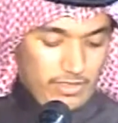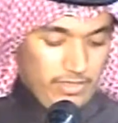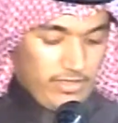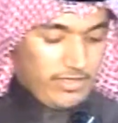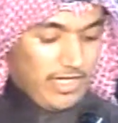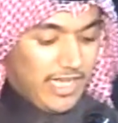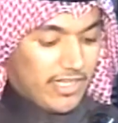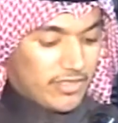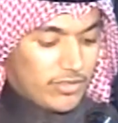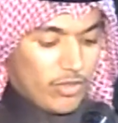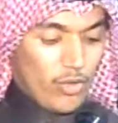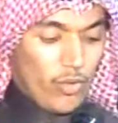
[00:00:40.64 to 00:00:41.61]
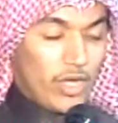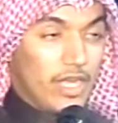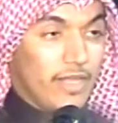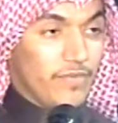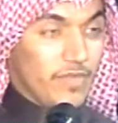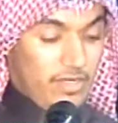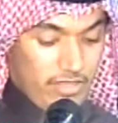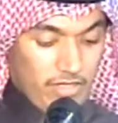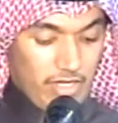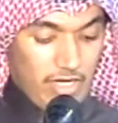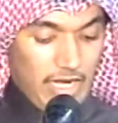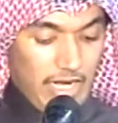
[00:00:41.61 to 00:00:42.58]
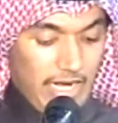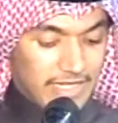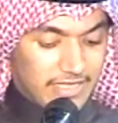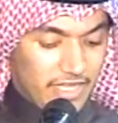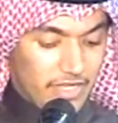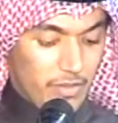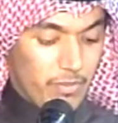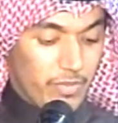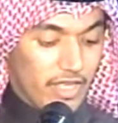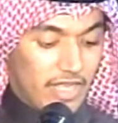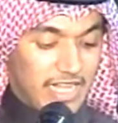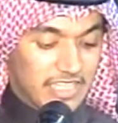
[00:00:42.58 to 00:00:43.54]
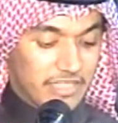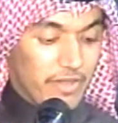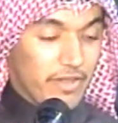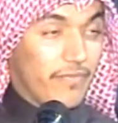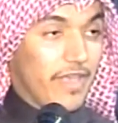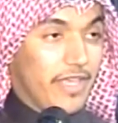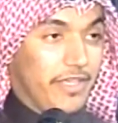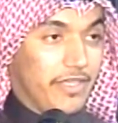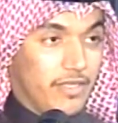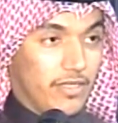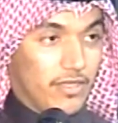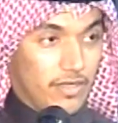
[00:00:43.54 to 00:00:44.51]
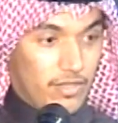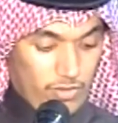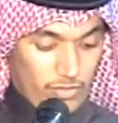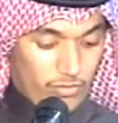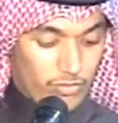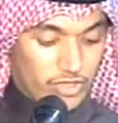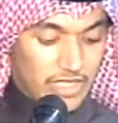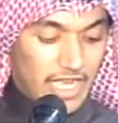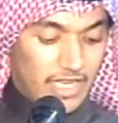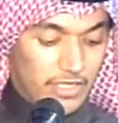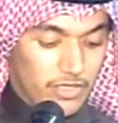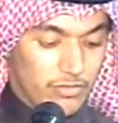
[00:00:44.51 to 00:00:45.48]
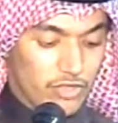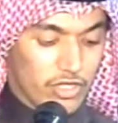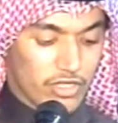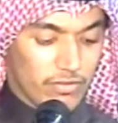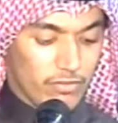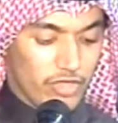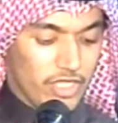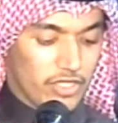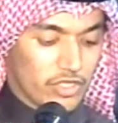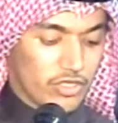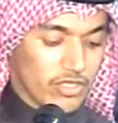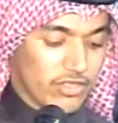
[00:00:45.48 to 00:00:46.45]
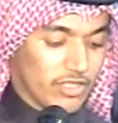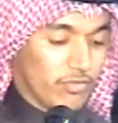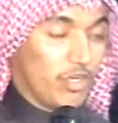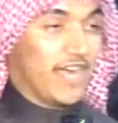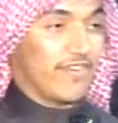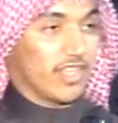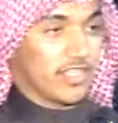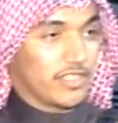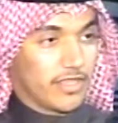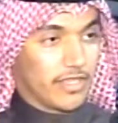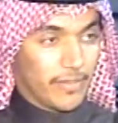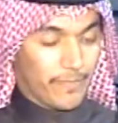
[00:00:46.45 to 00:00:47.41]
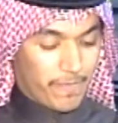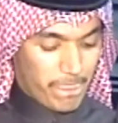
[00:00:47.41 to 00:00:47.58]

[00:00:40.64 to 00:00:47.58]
سعادة اللواء حسن بن خاتم النفيعي مساعد شرط مدير شرطة محافظة جدة